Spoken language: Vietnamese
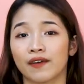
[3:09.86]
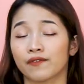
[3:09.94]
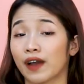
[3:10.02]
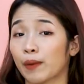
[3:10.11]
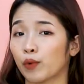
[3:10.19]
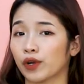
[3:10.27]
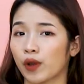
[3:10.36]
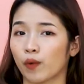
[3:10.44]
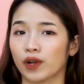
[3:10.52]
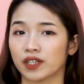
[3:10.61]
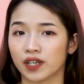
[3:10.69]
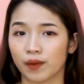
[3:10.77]
Và một điều
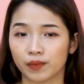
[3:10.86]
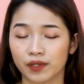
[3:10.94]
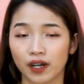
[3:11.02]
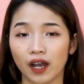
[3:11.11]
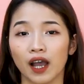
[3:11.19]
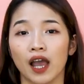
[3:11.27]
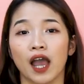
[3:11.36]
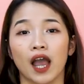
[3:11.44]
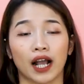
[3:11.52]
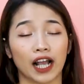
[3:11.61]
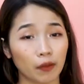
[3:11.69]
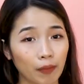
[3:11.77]
quan trọng nữa,
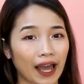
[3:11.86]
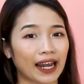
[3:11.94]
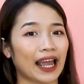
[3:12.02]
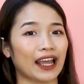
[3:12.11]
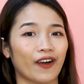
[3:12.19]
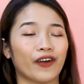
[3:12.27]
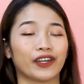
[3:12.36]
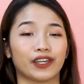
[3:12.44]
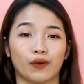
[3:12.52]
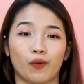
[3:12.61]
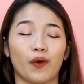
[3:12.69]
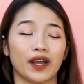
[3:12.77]
các bạn hay hỏi
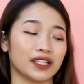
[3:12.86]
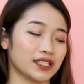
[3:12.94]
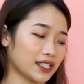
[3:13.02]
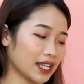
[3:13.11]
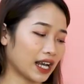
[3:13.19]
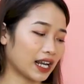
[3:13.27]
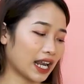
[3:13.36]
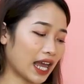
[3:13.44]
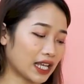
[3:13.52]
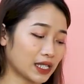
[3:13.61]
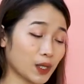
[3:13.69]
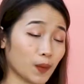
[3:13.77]
kiểu Anh rằng
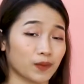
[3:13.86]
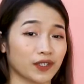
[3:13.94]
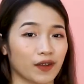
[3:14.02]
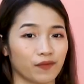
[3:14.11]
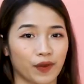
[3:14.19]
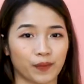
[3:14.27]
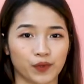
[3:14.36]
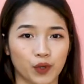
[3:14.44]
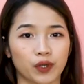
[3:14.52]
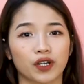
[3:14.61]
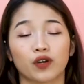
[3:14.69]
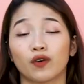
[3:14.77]
là dòng sản phẩm
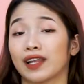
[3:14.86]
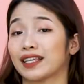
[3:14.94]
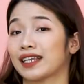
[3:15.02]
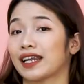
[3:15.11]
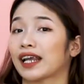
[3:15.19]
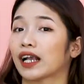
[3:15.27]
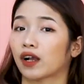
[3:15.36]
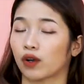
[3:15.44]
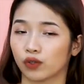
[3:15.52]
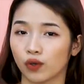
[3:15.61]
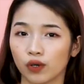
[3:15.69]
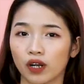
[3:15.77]
toner collagen này
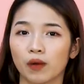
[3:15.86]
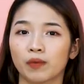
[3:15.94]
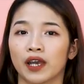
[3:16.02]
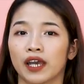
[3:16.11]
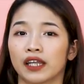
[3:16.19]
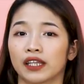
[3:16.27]
có tốt không?